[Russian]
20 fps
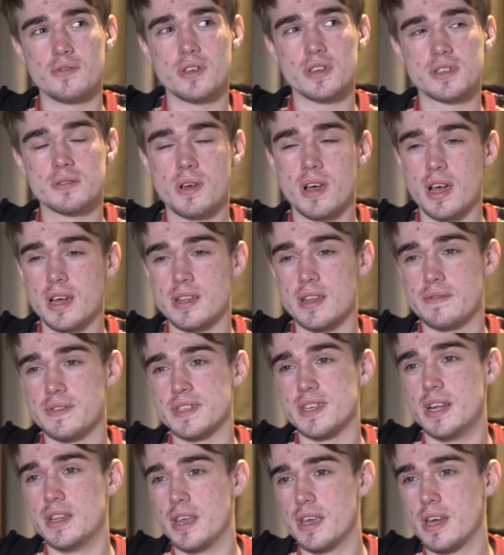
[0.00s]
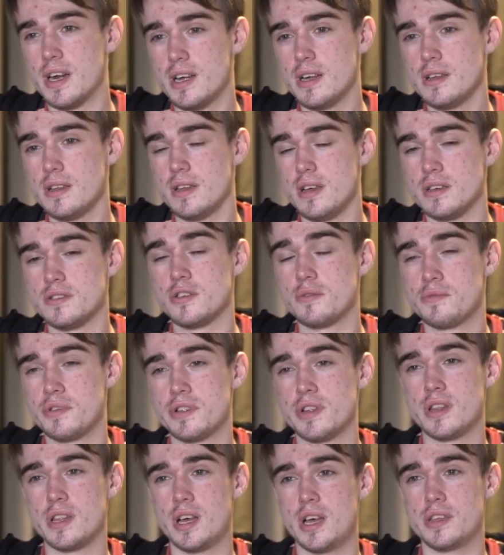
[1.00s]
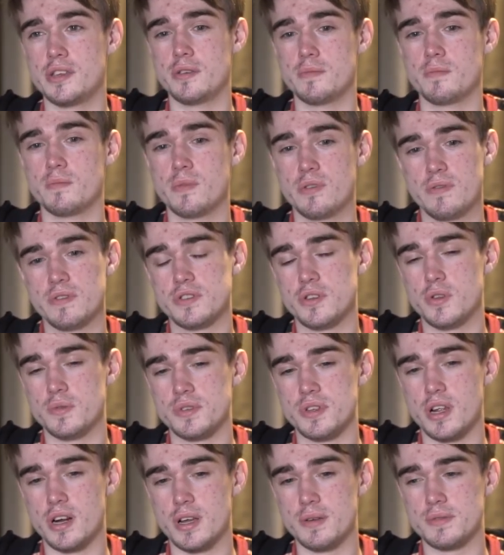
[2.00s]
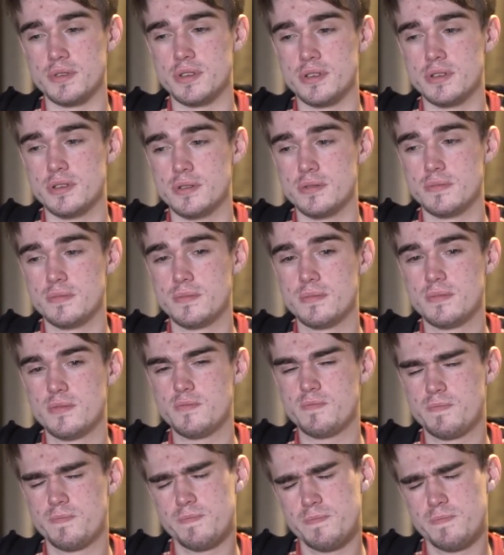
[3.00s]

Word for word: у нас какая-то официальная игра, особенно на лане, мы в основном стараемся ну,